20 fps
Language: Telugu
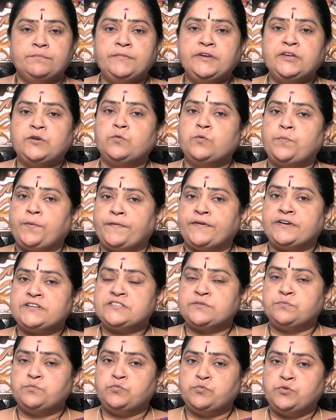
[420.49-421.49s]
మీరు
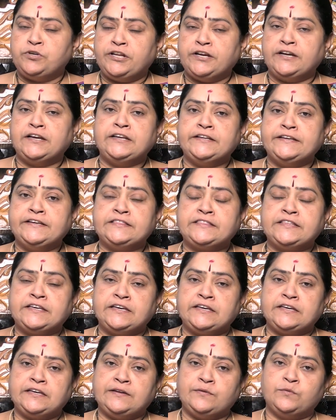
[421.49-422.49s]
ఉపవాసం ఉండగలిగితే
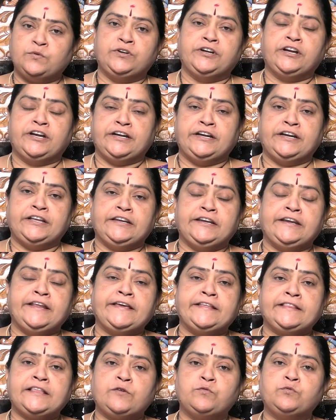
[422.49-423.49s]
ఉండండి
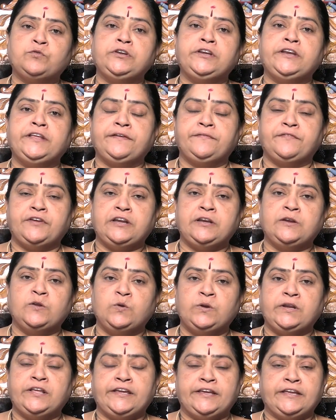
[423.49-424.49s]
లేదా ఉల్లి
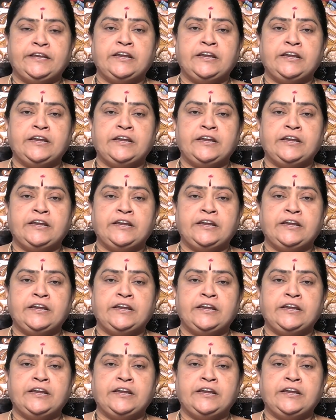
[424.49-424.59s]
వెల్లుల్లి